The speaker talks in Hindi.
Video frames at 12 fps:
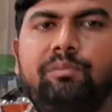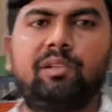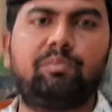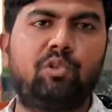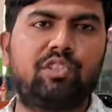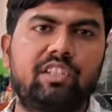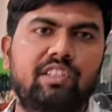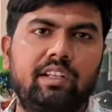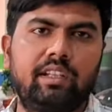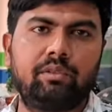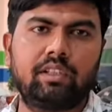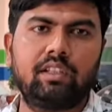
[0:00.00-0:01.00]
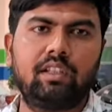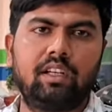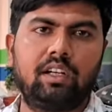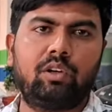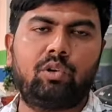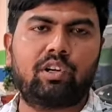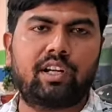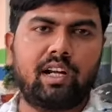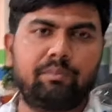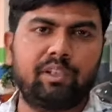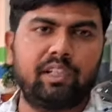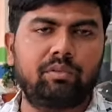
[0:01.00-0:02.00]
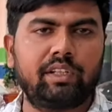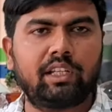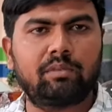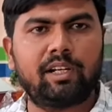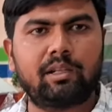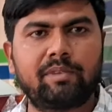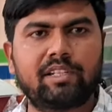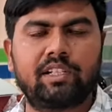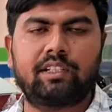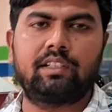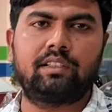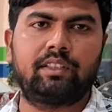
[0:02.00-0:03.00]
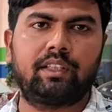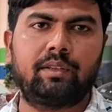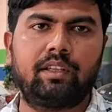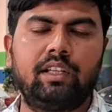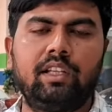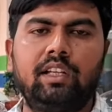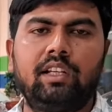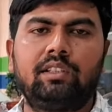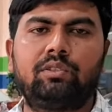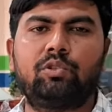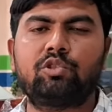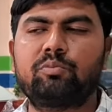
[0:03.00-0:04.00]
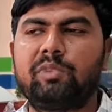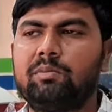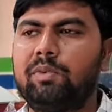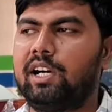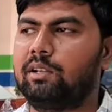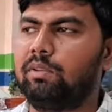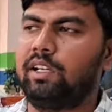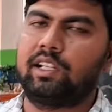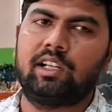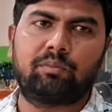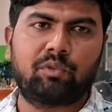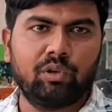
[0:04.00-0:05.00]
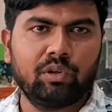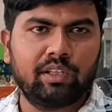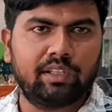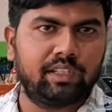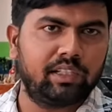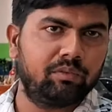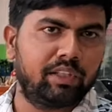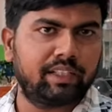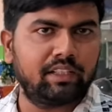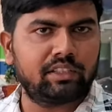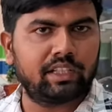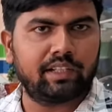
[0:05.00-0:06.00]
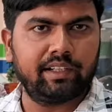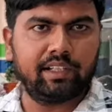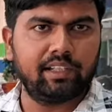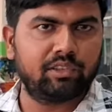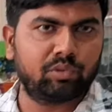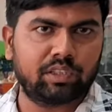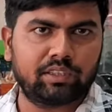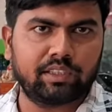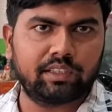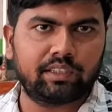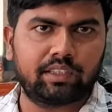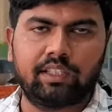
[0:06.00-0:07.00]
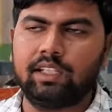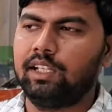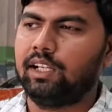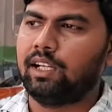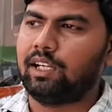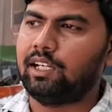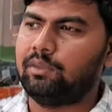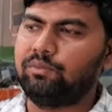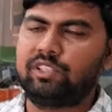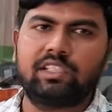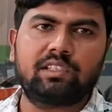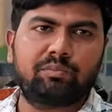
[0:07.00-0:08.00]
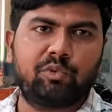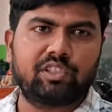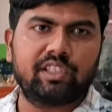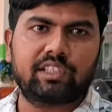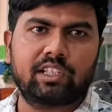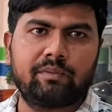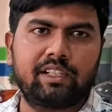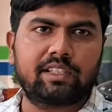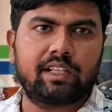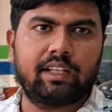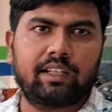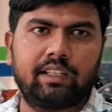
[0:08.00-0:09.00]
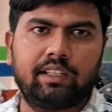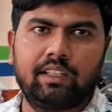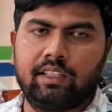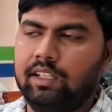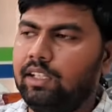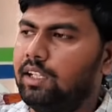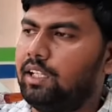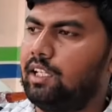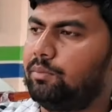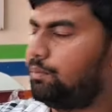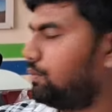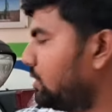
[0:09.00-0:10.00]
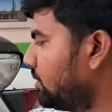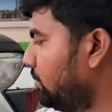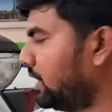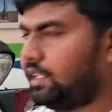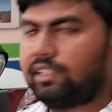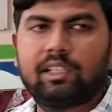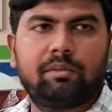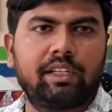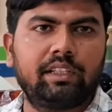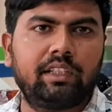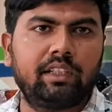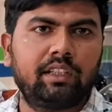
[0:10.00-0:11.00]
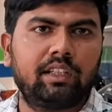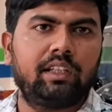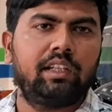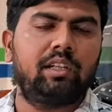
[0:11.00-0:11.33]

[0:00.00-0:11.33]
आपने पोजीशन लीवर और ड्राफ्ट लीवर एक बार में सेट कर दिया हम्म। तो उसमें बार बार आपको लीवर की छेड़ने की जरूरत नहीं है आप जिस पोजीशन में चला रहे हैं आप बटन दबाइए